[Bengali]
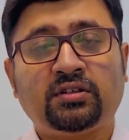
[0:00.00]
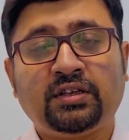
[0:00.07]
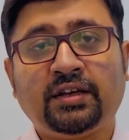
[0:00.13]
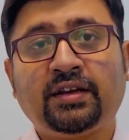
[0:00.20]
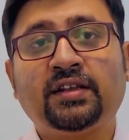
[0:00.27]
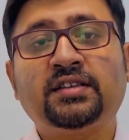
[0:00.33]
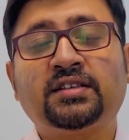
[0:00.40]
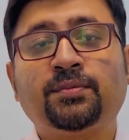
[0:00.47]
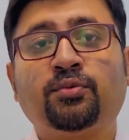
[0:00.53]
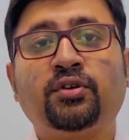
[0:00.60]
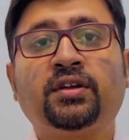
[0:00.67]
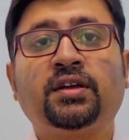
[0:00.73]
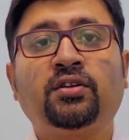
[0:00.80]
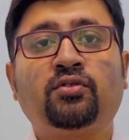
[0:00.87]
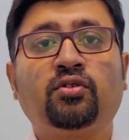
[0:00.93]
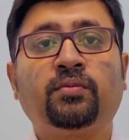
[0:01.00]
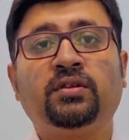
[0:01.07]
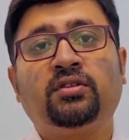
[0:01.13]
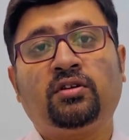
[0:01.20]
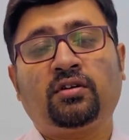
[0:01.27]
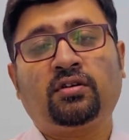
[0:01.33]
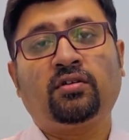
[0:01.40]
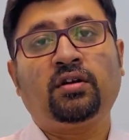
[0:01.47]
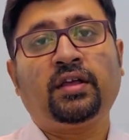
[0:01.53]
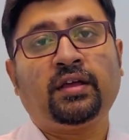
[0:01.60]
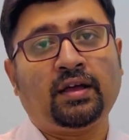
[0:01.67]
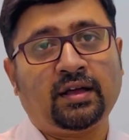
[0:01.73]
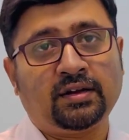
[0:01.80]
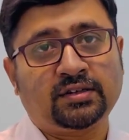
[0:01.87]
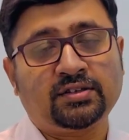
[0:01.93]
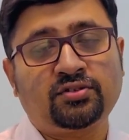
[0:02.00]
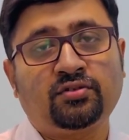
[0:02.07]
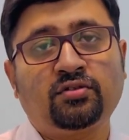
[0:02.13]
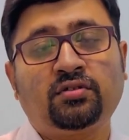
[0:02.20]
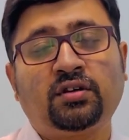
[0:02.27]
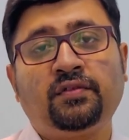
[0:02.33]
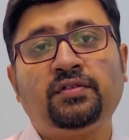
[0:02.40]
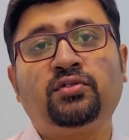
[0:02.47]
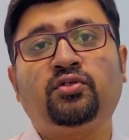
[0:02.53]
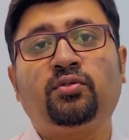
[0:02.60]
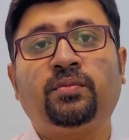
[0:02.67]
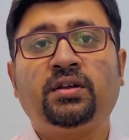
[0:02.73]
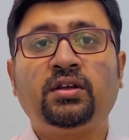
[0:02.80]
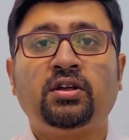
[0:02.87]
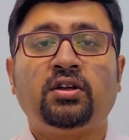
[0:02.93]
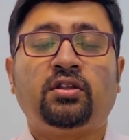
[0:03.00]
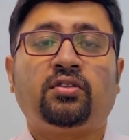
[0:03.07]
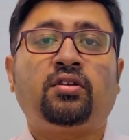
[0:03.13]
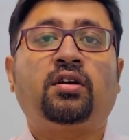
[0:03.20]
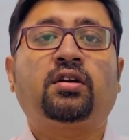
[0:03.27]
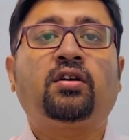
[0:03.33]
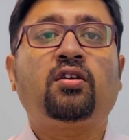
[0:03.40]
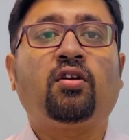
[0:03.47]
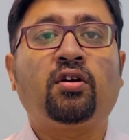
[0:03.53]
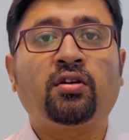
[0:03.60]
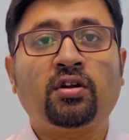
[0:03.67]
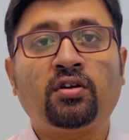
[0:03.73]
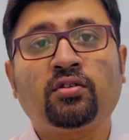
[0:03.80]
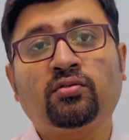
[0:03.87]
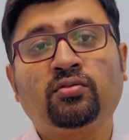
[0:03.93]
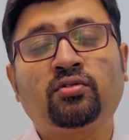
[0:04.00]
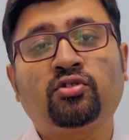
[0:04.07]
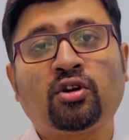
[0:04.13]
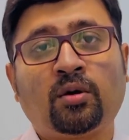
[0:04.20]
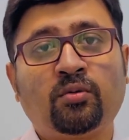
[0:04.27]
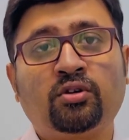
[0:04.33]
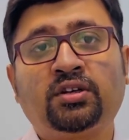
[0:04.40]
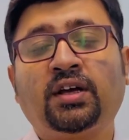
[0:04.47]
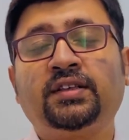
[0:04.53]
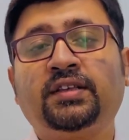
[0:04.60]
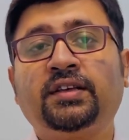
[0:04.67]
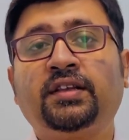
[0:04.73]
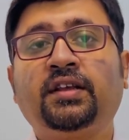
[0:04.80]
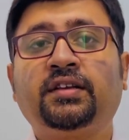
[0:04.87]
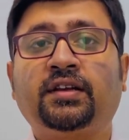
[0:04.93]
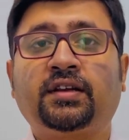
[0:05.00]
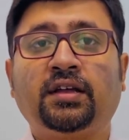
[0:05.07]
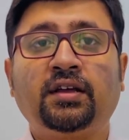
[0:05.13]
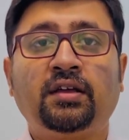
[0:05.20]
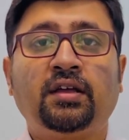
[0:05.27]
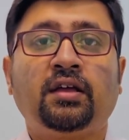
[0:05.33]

ডিটেলসটা পরীক্ষা করবেন দরকার হলে আলট্রাসোনোগ্রাফি করবেন দরকার হলে অন্যান্য কোনো সমস্যা আছে কিনা সেটা